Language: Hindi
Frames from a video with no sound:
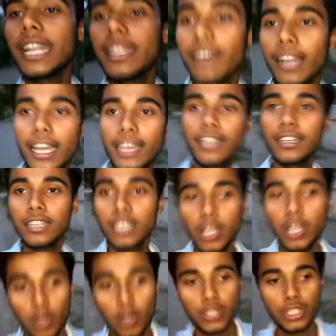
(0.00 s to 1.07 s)
आने वाला है
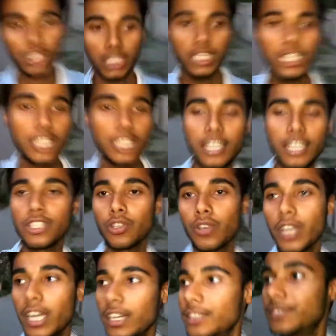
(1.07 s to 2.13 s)
और चलिए चक्कर चौक
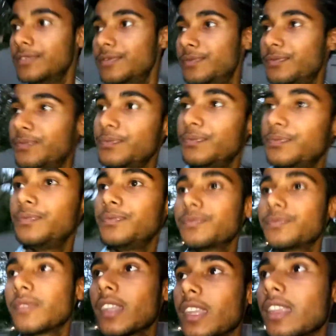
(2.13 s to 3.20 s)
का
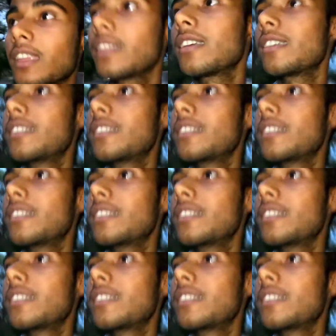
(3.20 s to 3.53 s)
ऐसा चालू